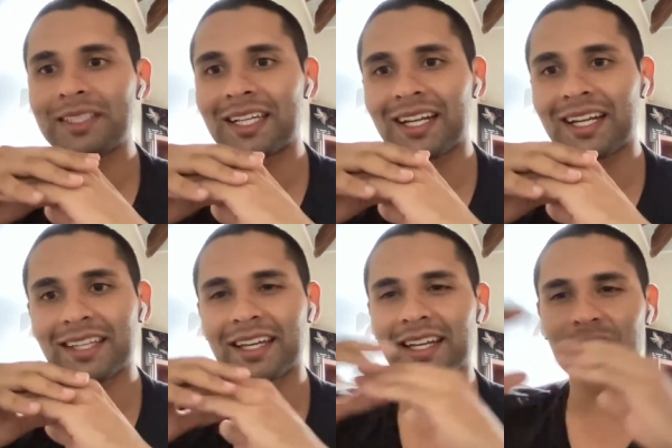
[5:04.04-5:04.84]

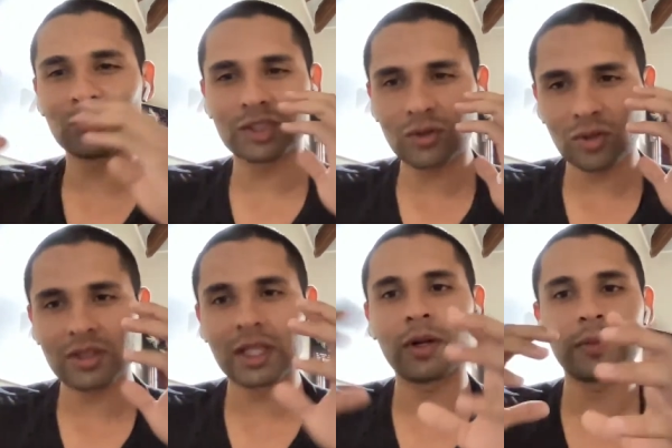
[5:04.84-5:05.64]
bicicleta y querías una
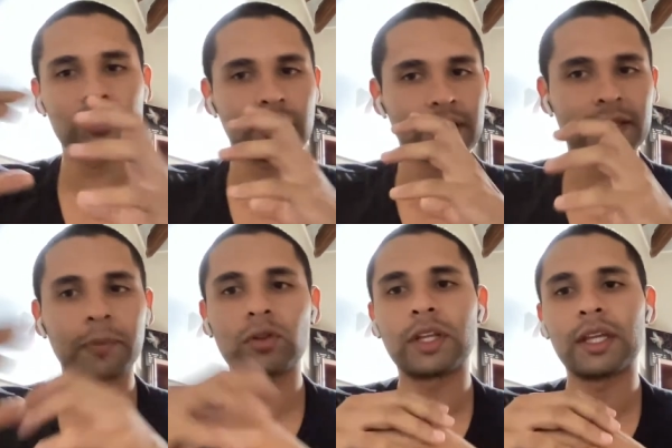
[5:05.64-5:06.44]
escolta, una persona que te
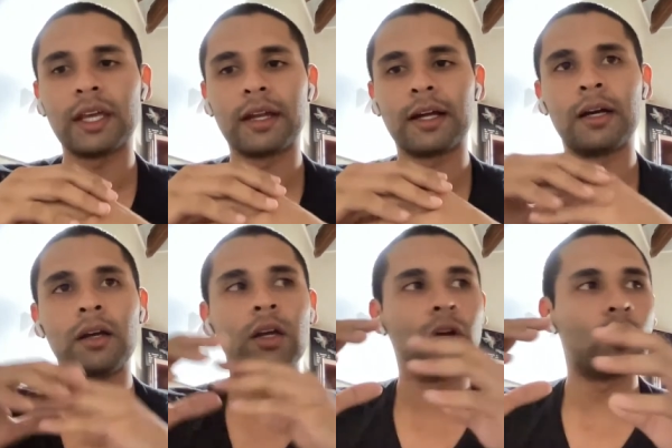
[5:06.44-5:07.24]

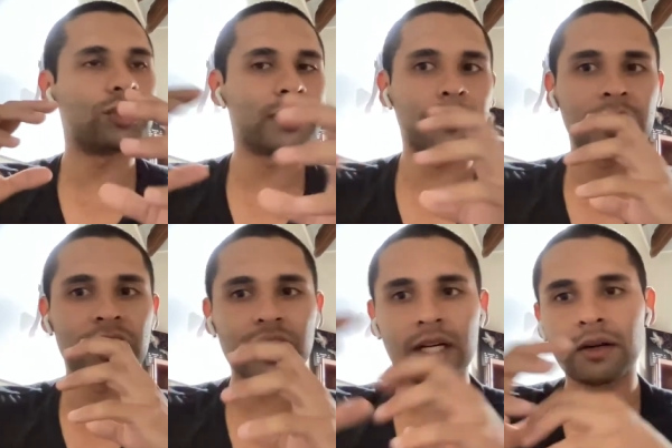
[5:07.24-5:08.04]
protegiera, o si te
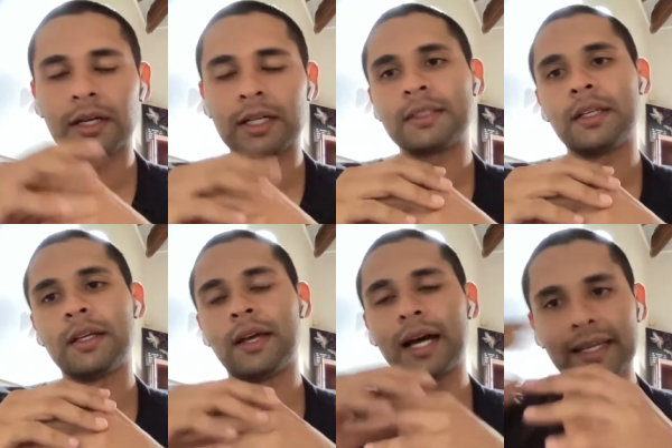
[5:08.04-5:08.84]
pinchabas,
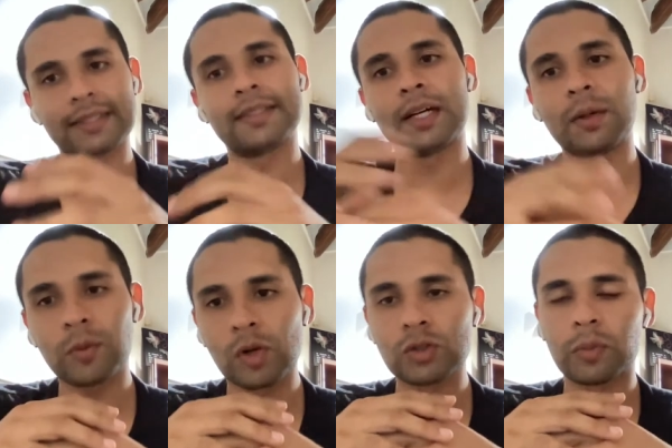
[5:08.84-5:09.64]
ahí estaba
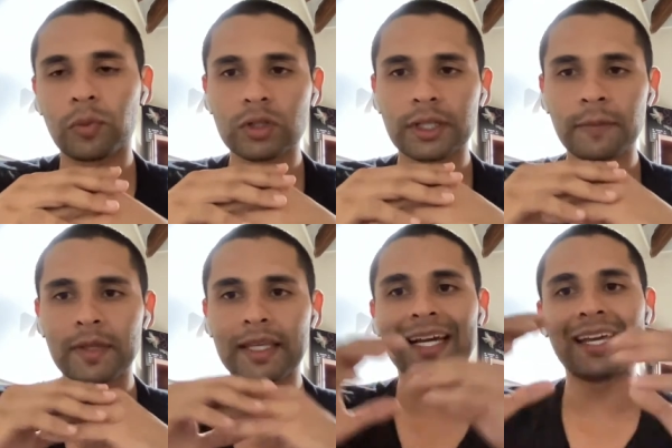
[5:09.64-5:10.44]
como el
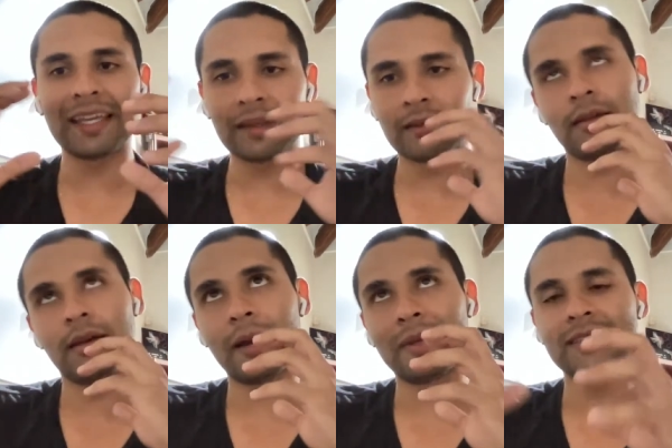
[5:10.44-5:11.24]
soporte y ahí,
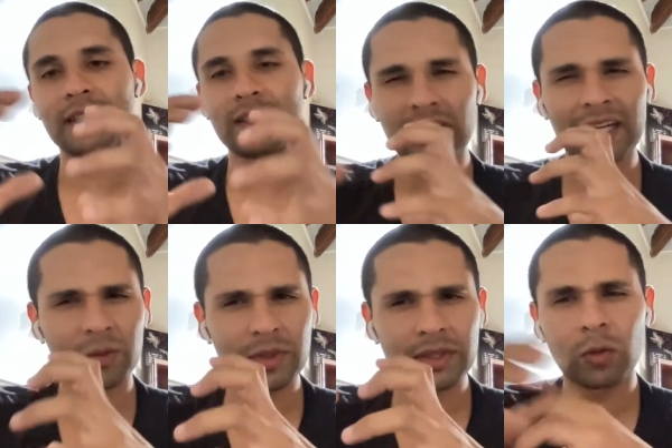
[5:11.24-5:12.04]
además de eso, le
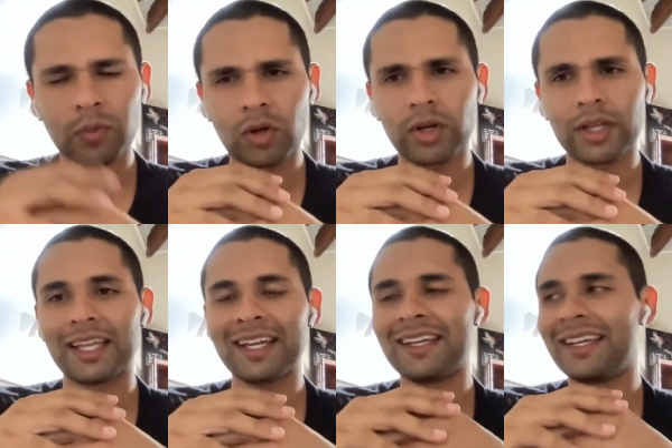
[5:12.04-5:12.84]
queríamos meter un poco de
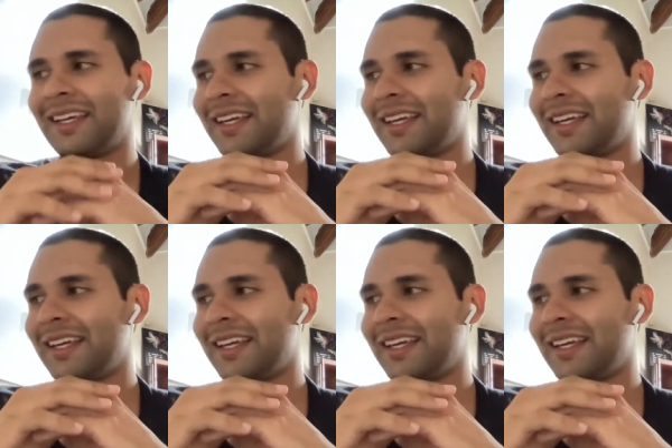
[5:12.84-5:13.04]
tech.